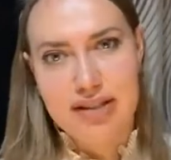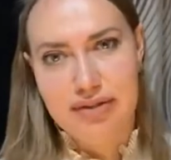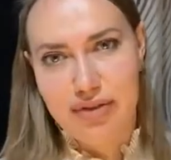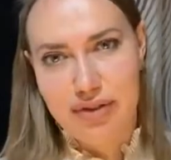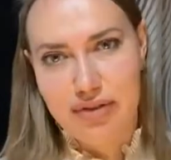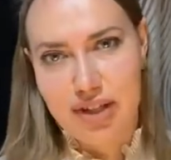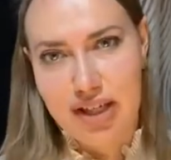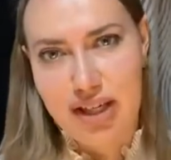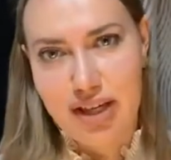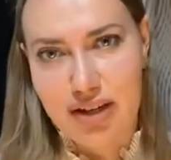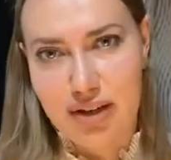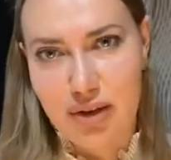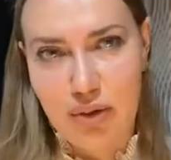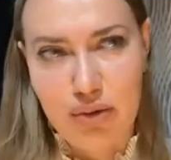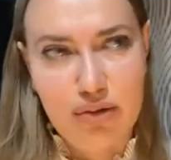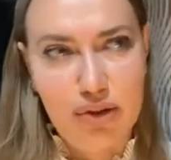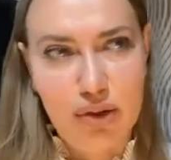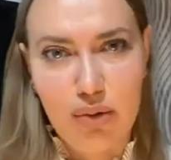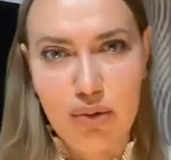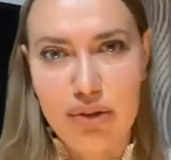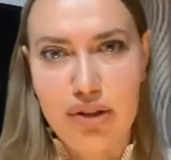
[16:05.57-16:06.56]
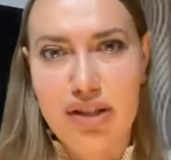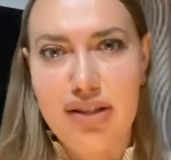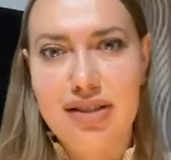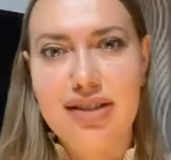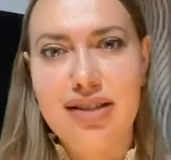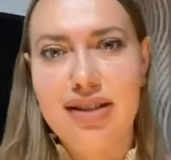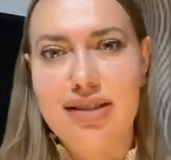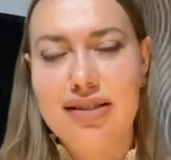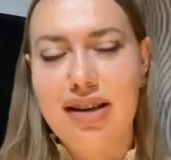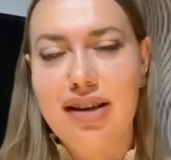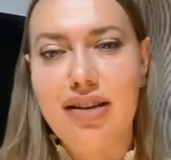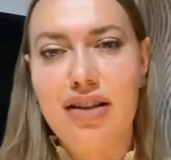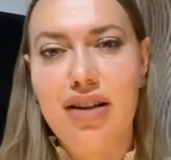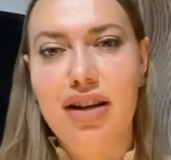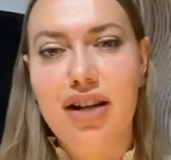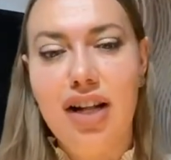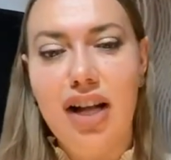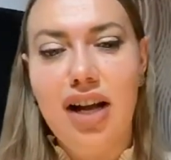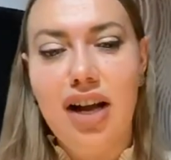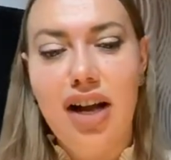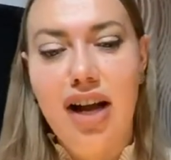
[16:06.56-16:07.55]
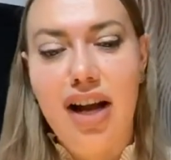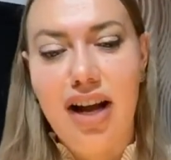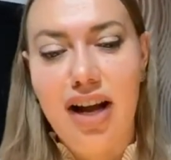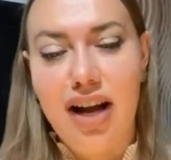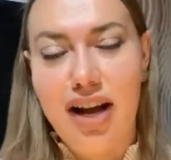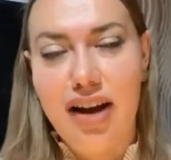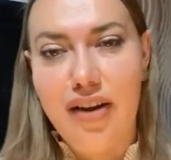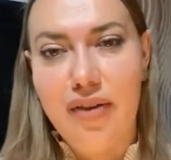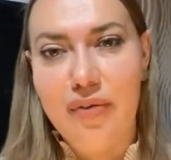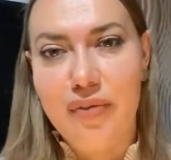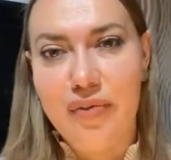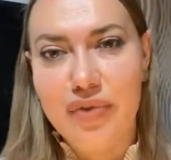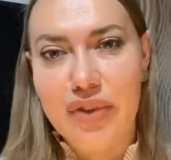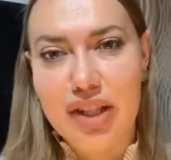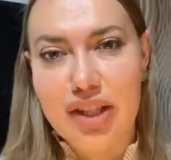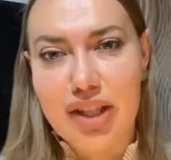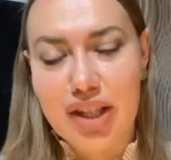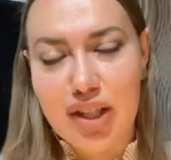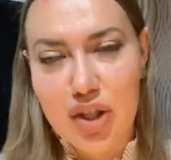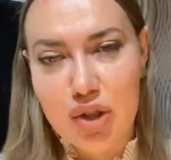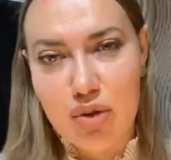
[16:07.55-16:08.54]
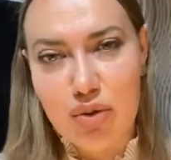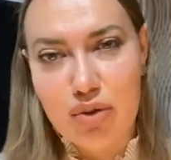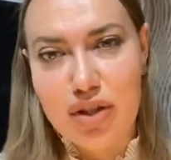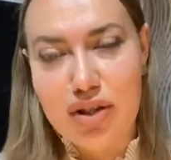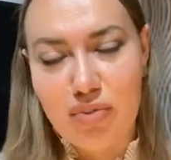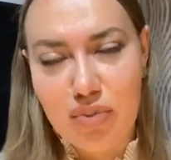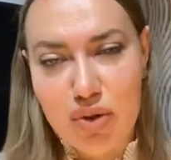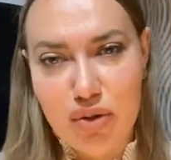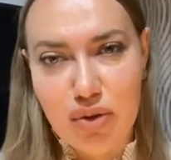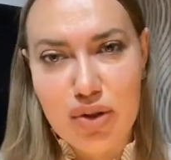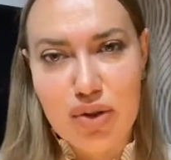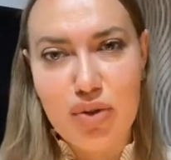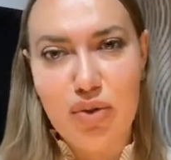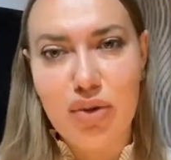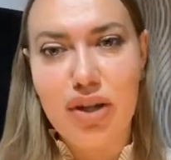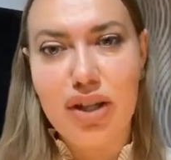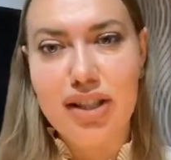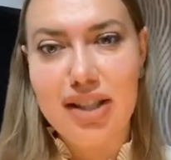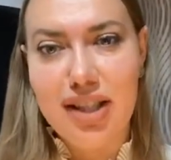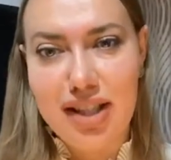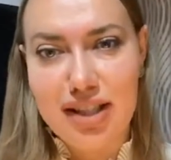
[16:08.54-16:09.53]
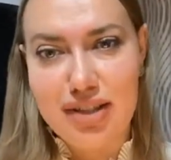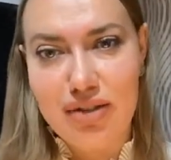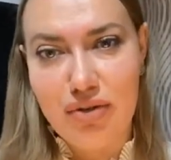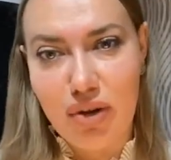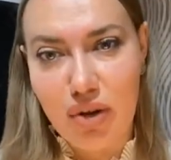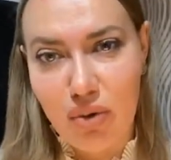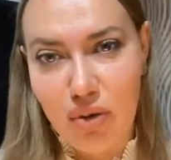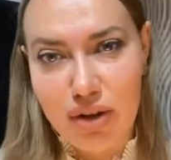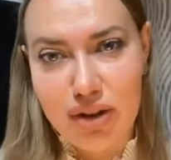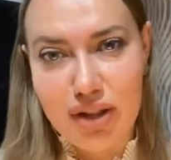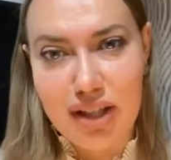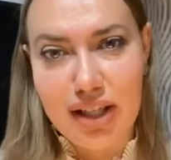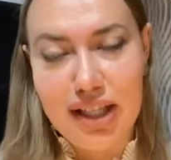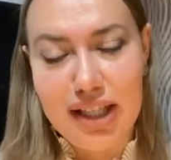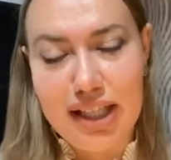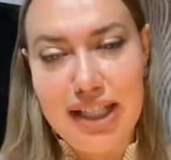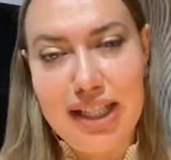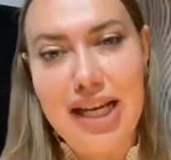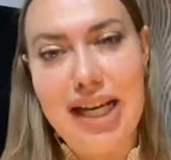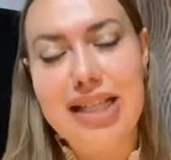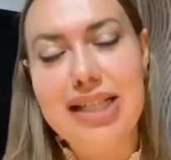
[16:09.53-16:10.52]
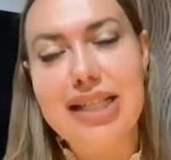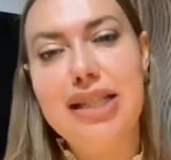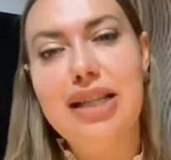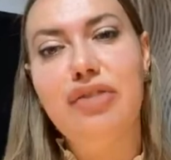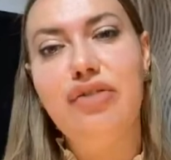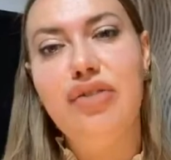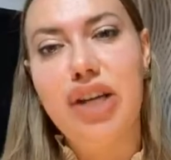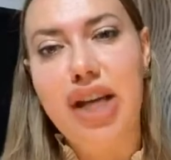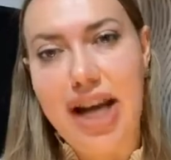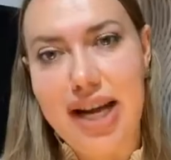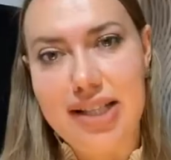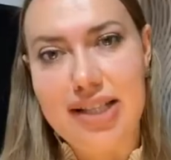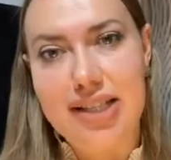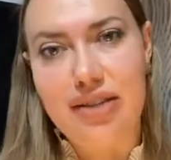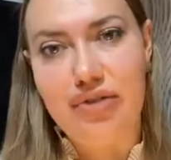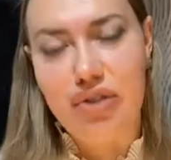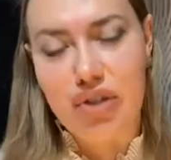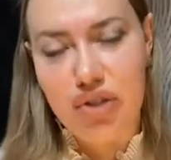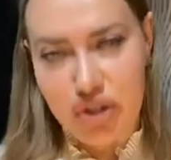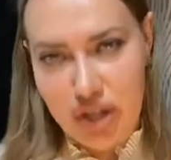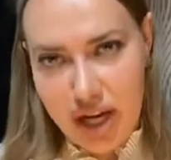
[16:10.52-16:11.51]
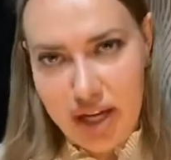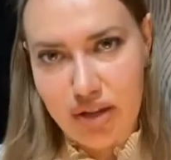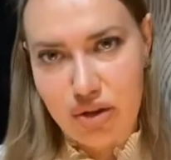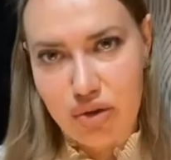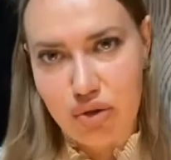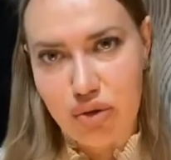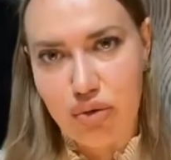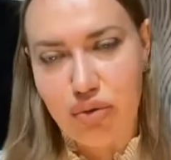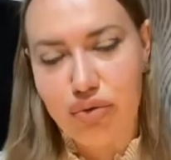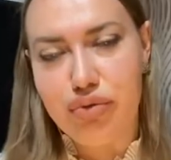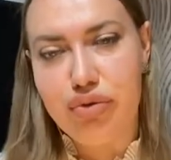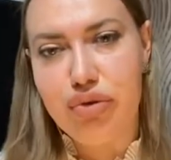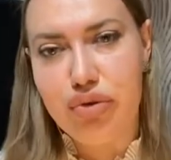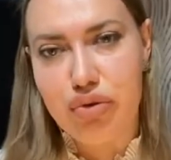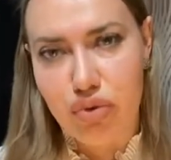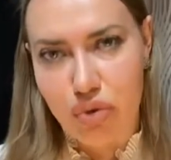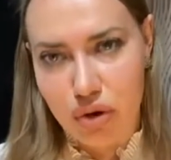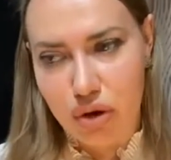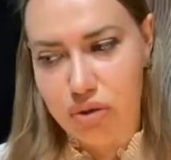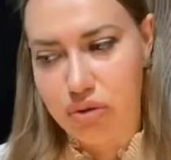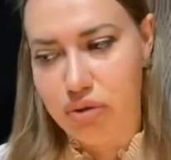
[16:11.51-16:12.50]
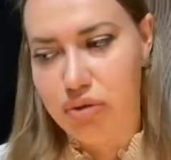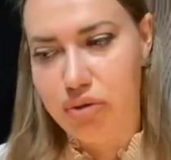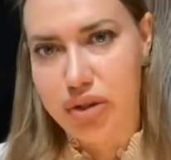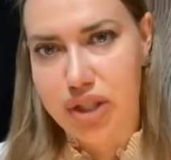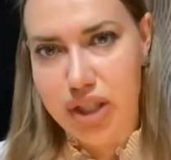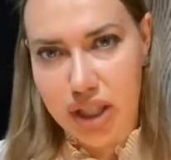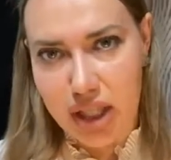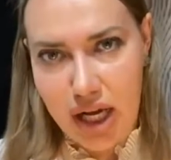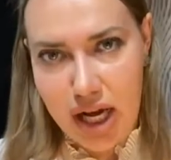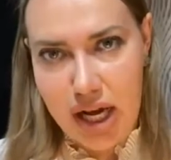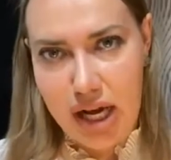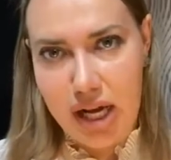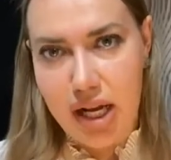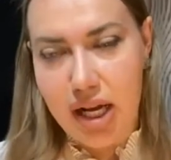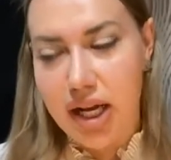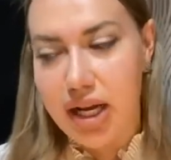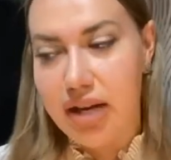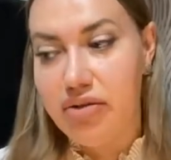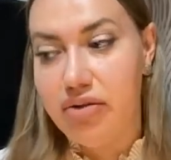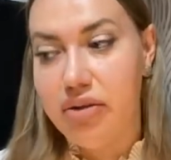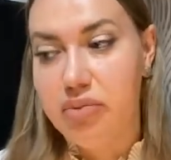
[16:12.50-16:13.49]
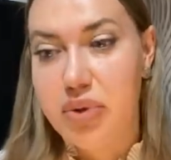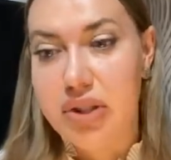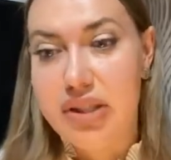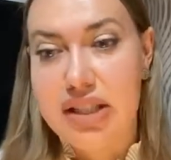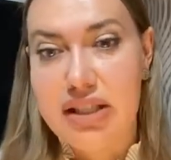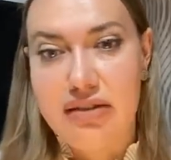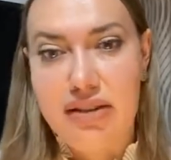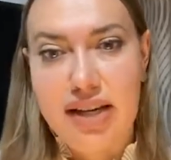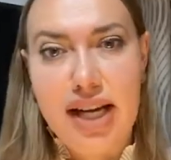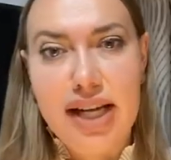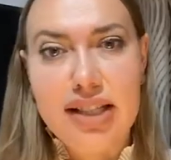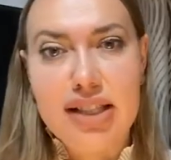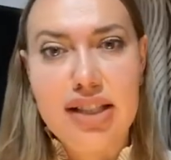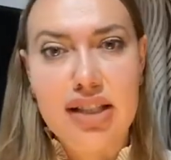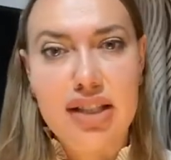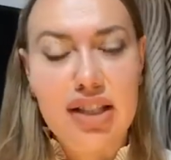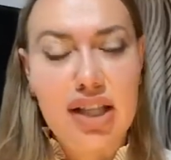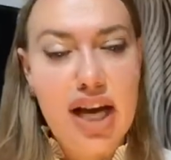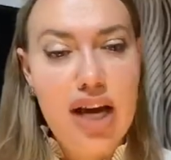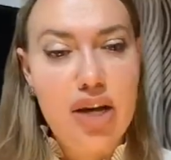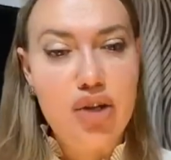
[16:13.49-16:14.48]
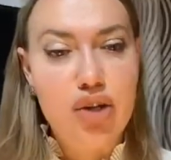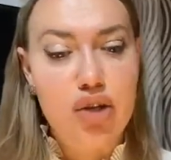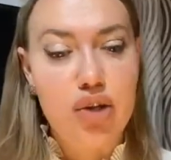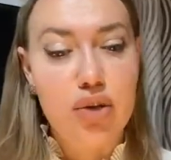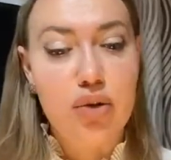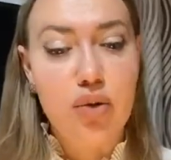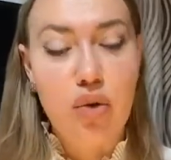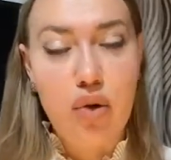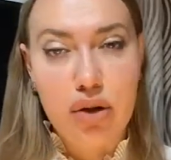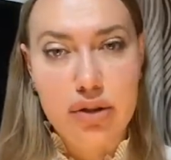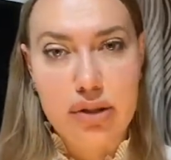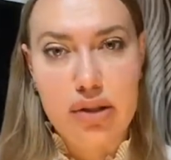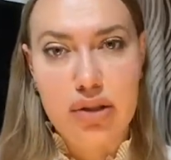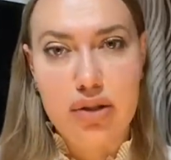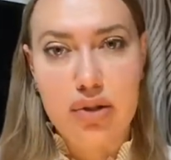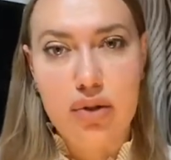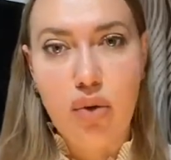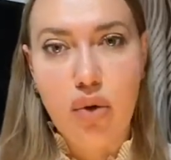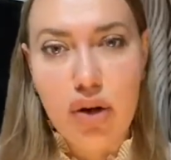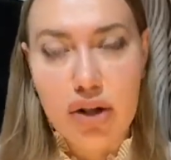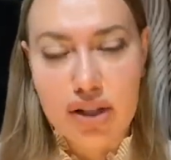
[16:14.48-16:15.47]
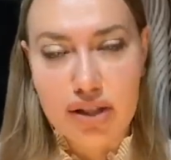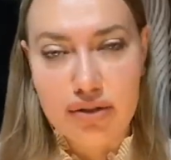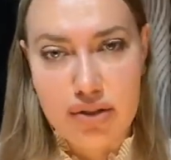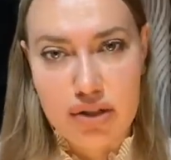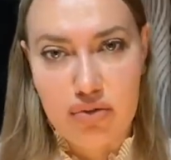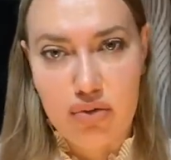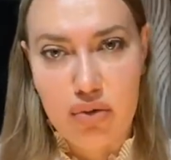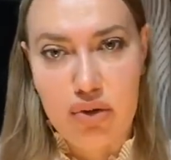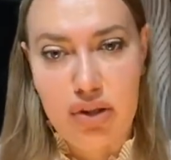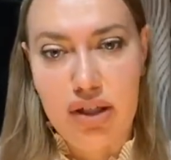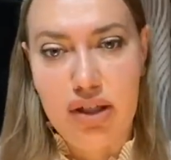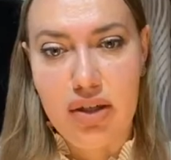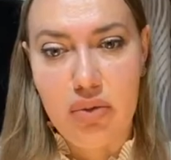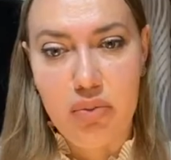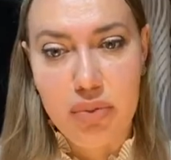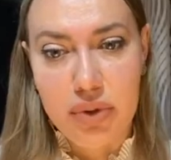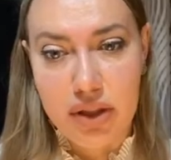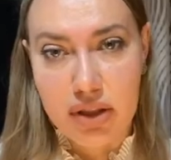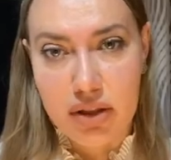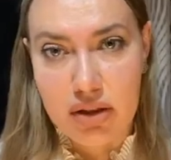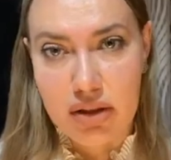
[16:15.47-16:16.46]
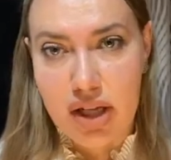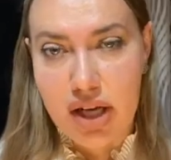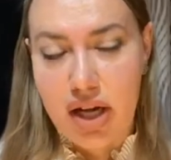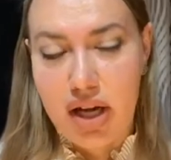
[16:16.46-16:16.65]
февраля какого года не сказала 1743 а, года и оставляет завещание что все друзья вы представляете наш род столько всего накопил